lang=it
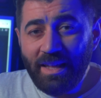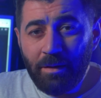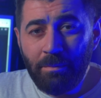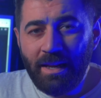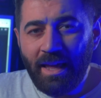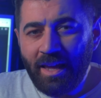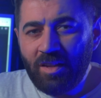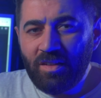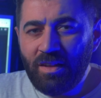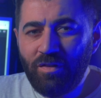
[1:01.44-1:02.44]
termine che
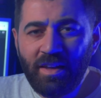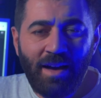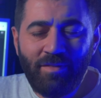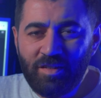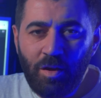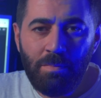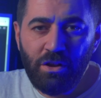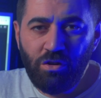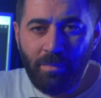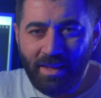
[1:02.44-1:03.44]
significava
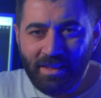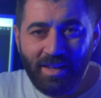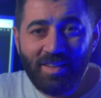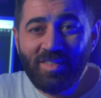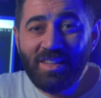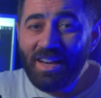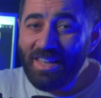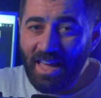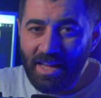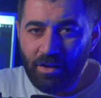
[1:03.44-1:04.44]
semplicemente
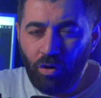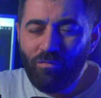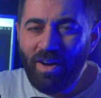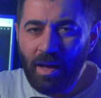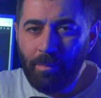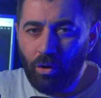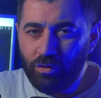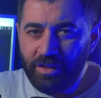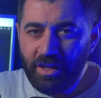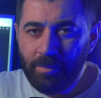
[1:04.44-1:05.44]
stranieri o
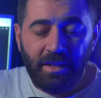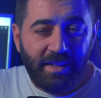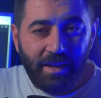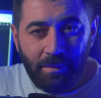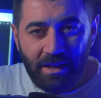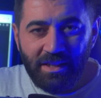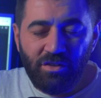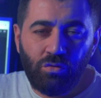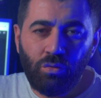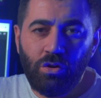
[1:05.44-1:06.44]
vagabondi. In termini di
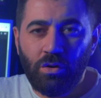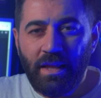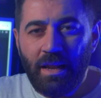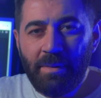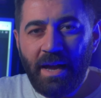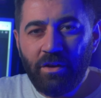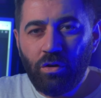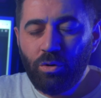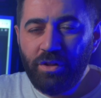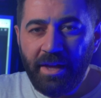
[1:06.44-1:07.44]
studio
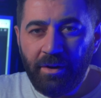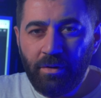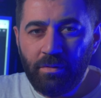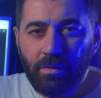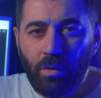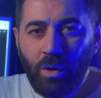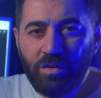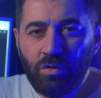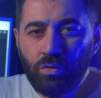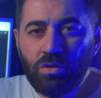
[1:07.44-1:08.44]
dell'ebraico moderno,
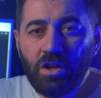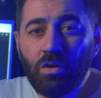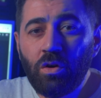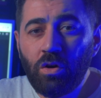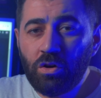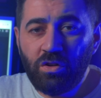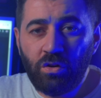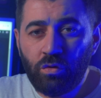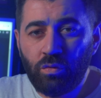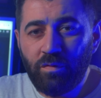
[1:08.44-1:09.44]
quasi tutti
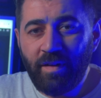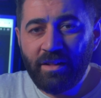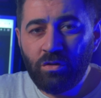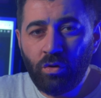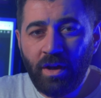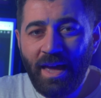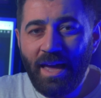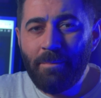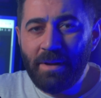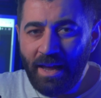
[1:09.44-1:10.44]
concordano sul fatto che
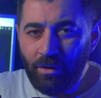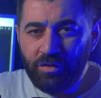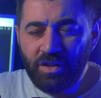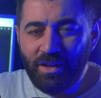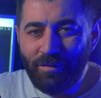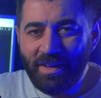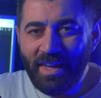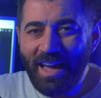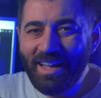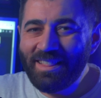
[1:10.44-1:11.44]
ebreo
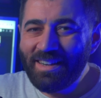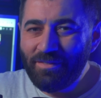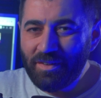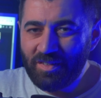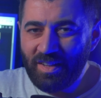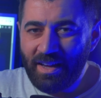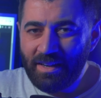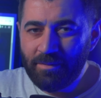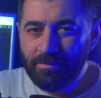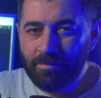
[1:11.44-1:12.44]
significhi
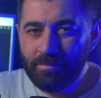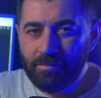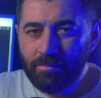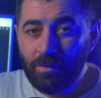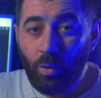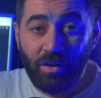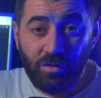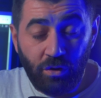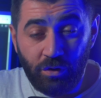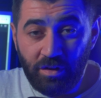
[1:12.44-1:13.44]
attraversare,
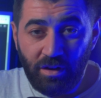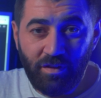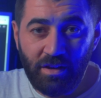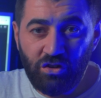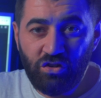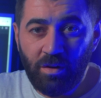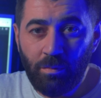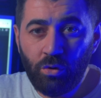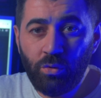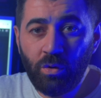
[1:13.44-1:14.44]
questo si riferisce al
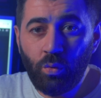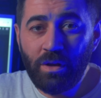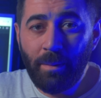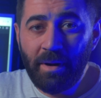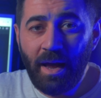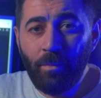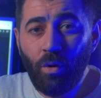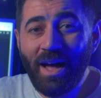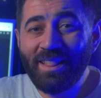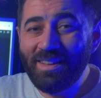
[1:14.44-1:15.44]
modo in cui
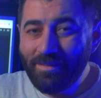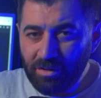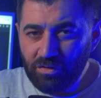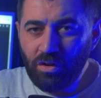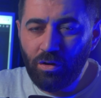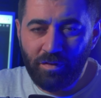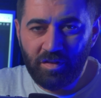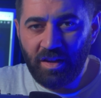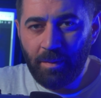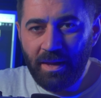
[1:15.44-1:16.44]
Abramo attraversò
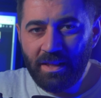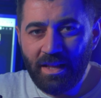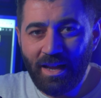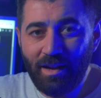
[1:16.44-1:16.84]
fisicamente